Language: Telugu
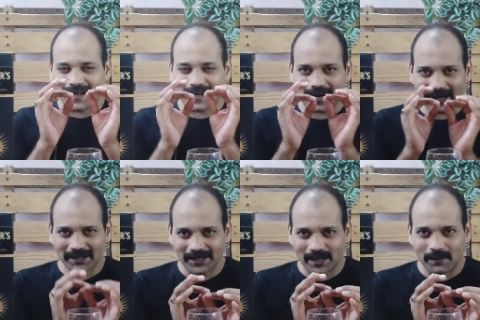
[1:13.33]

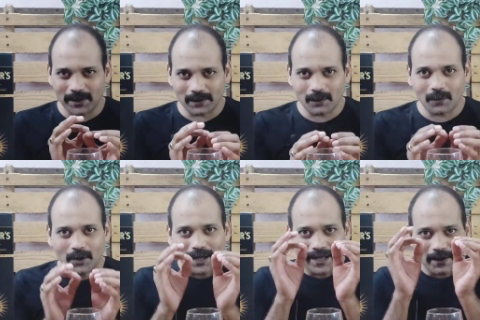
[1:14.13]
కరెక్ట్ టైమింగ్లో
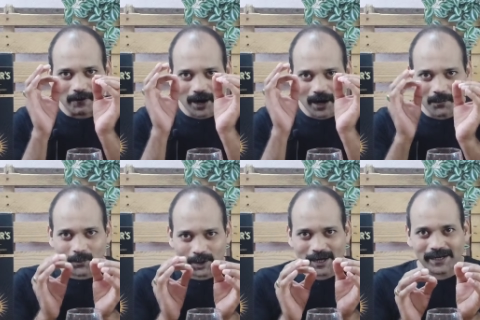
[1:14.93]
వాళ్ళ
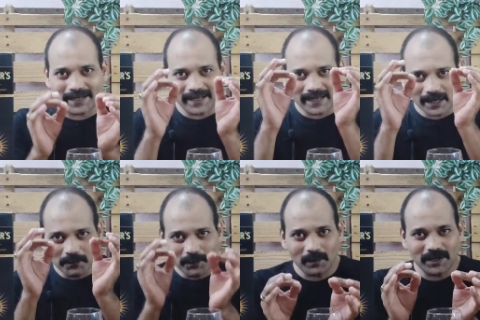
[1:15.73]
ప్రోడక్ట్ని
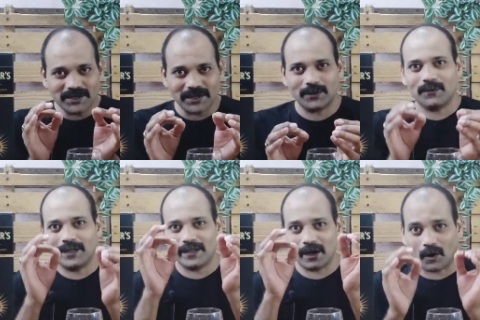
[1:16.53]
ఇంప్లిమెంట్ చేయడం
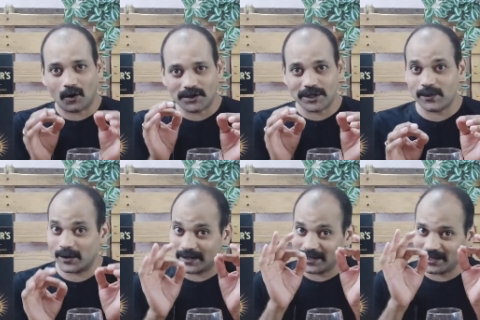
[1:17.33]
లేదా లాంచ్ చేయడం
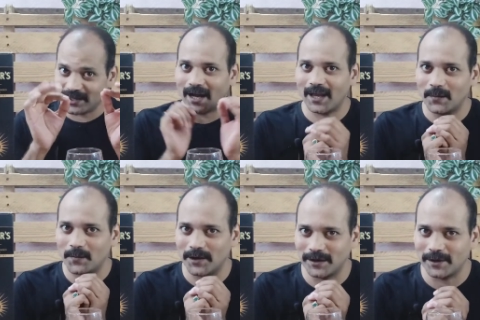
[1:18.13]
అనేది చాలా
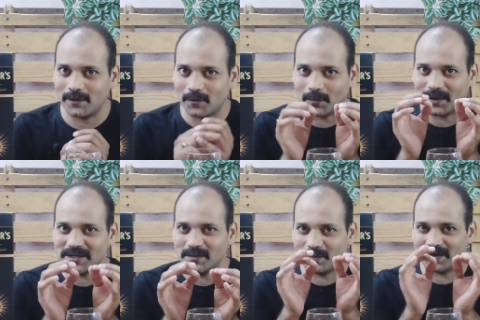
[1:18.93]
ఇంపార్టెంట్ ఒక
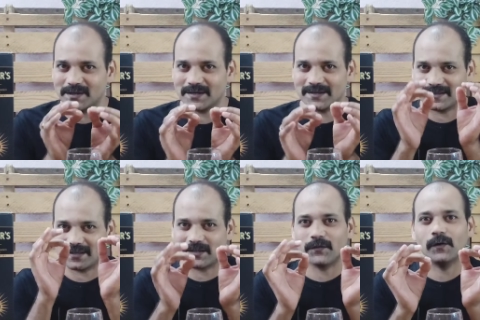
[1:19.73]
మంచి బిజినెస్
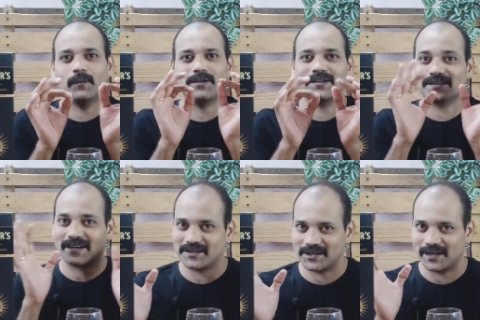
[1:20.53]
సక్సెస్ఫుల్ బిజినెస్
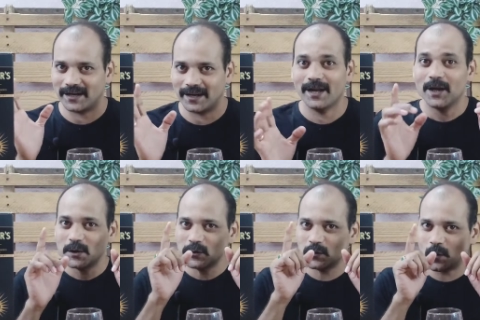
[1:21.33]
రన్ చేయడానికి
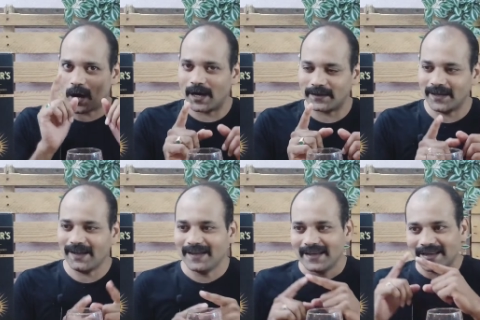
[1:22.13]
సో అదే
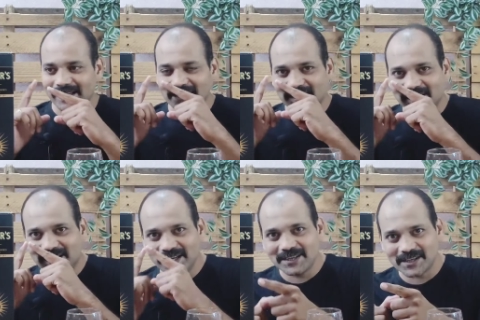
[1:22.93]
ఈ
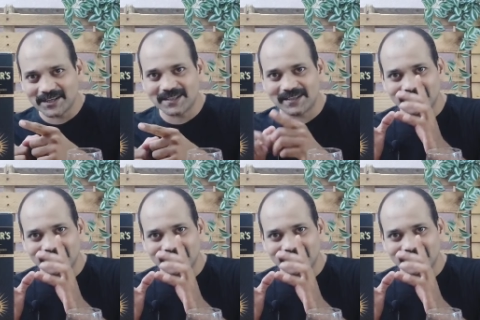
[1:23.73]
టీచర్స్